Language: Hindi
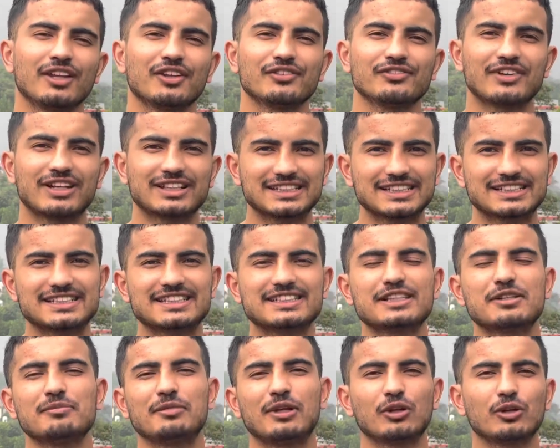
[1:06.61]
तो वैसी
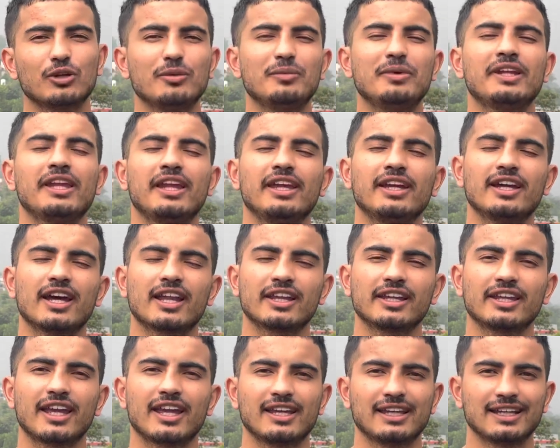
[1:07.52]
चीज़ें बिल्कुल भी नहीं
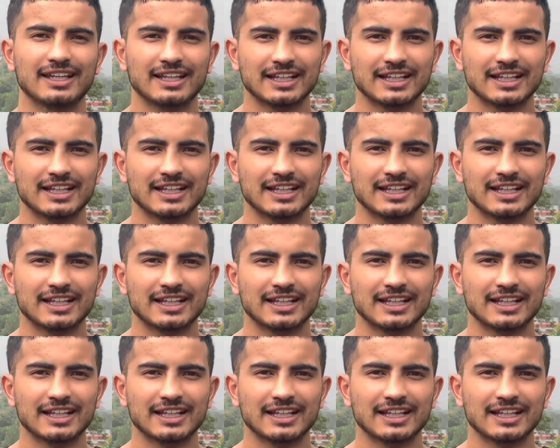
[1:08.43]
करनी है